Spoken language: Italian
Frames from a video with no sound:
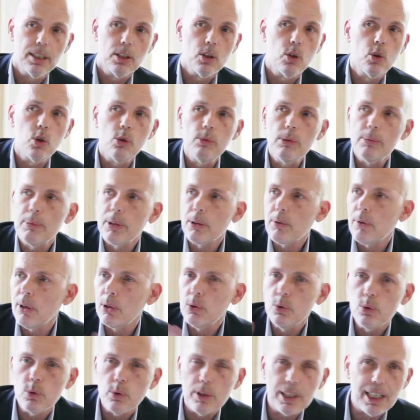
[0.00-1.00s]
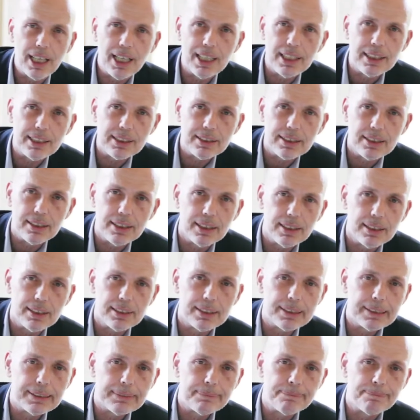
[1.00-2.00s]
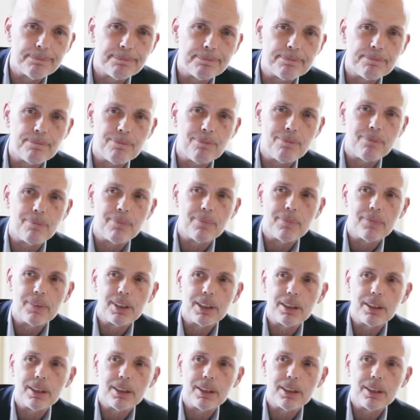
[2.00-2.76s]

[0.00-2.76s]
Come per qualunque altra um,